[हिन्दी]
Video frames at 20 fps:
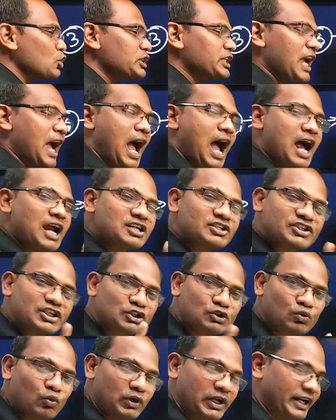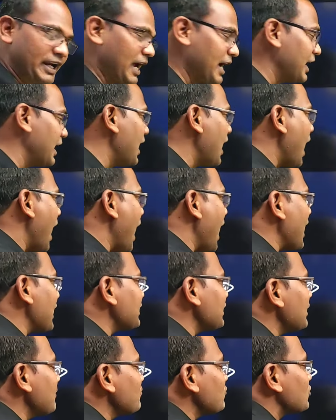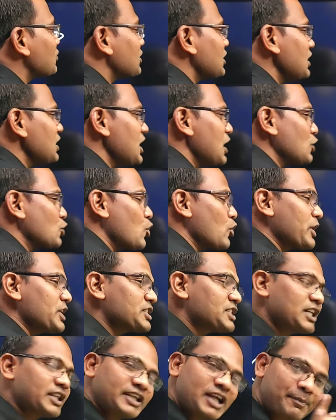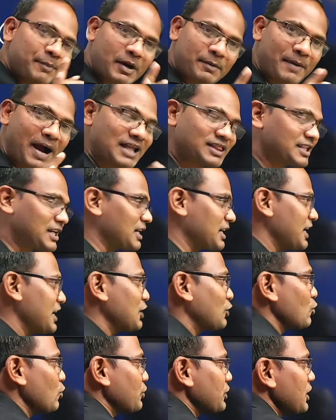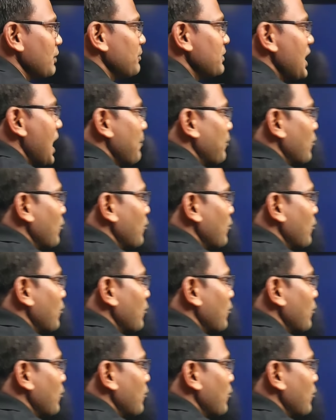को ध्यान से सुन लेना है आज हम तीन अंकों की संख्या पर बात कर रहे हैं क्योंकि हमने